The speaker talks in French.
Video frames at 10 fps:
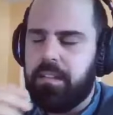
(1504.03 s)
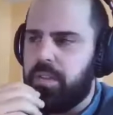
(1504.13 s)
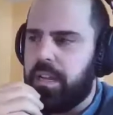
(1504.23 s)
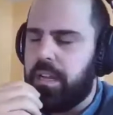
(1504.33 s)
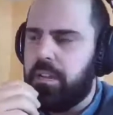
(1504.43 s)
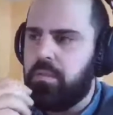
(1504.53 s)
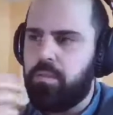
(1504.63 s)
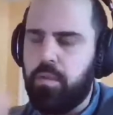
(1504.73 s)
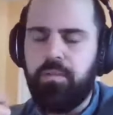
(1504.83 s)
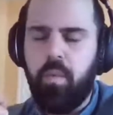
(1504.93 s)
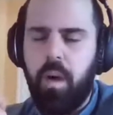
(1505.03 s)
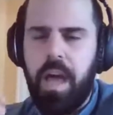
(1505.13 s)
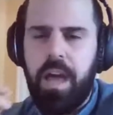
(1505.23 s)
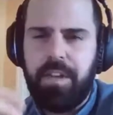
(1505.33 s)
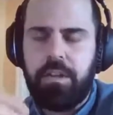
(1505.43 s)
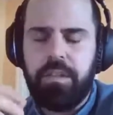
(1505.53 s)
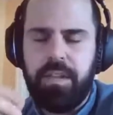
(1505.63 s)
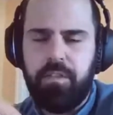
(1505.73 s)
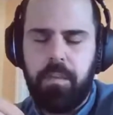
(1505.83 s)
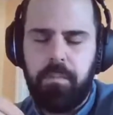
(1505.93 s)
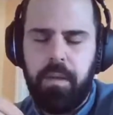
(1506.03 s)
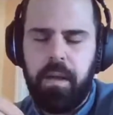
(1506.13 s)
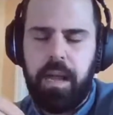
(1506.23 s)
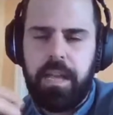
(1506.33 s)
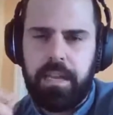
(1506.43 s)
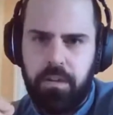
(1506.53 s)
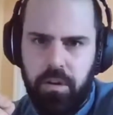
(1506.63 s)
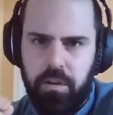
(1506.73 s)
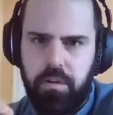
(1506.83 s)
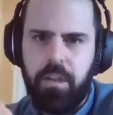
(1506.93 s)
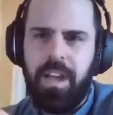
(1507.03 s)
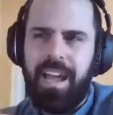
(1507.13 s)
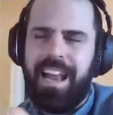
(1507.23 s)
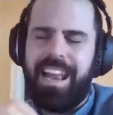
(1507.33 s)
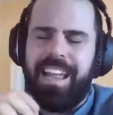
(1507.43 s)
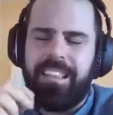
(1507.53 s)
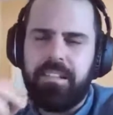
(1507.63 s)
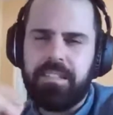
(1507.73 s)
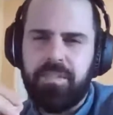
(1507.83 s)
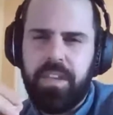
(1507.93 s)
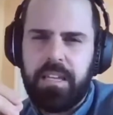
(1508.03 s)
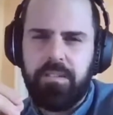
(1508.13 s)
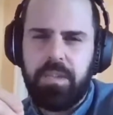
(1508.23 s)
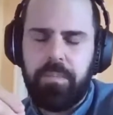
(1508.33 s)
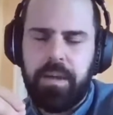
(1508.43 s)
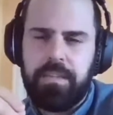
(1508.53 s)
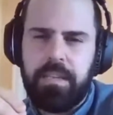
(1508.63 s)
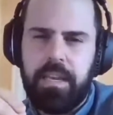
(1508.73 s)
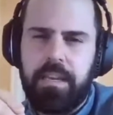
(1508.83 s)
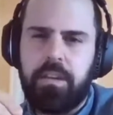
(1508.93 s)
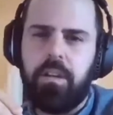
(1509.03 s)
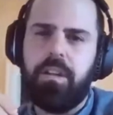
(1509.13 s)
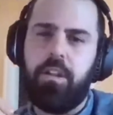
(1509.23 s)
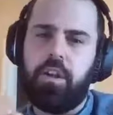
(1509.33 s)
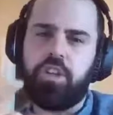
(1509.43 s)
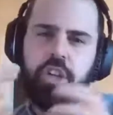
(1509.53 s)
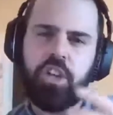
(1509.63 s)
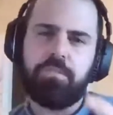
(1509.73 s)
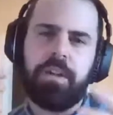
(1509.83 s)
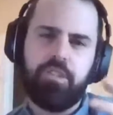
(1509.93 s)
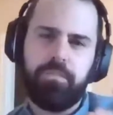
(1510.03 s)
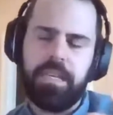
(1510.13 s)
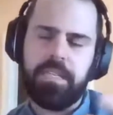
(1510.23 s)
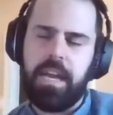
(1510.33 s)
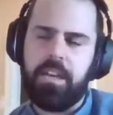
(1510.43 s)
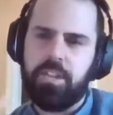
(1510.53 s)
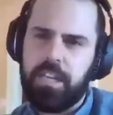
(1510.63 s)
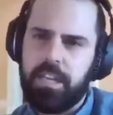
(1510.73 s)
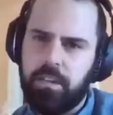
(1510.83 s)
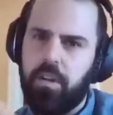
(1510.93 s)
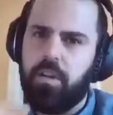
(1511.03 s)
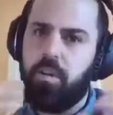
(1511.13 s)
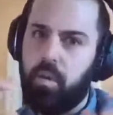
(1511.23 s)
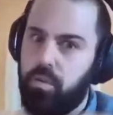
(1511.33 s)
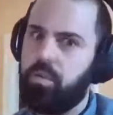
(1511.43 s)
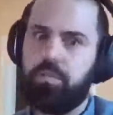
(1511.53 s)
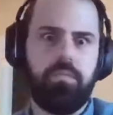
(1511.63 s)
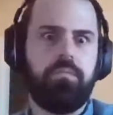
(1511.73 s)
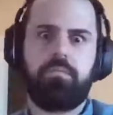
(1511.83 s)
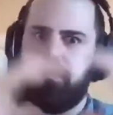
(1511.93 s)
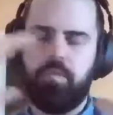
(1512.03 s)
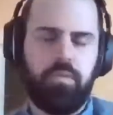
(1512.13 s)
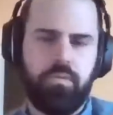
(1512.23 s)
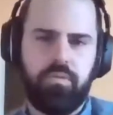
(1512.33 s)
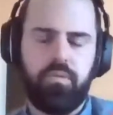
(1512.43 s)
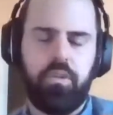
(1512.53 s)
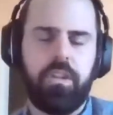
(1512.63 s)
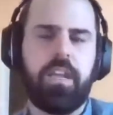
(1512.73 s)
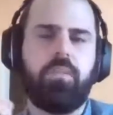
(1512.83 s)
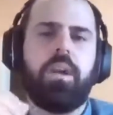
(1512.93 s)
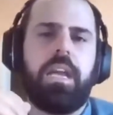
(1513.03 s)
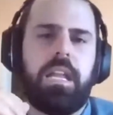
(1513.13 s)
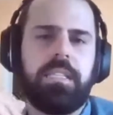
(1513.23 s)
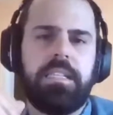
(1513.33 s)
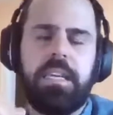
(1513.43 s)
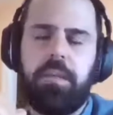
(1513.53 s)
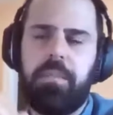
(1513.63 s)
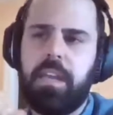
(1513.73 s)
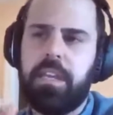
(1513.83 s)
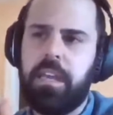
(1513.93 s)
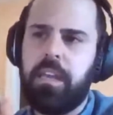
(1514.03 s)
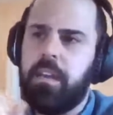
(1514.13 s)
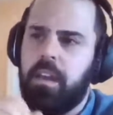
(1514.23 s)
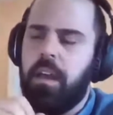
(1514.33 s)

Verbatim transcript: naturelles. Toutefois, avec le développement agricole, l'intensification des pratiques agricoles et le changement du paysage agricole qu'on a sur le territoire canadien et américain,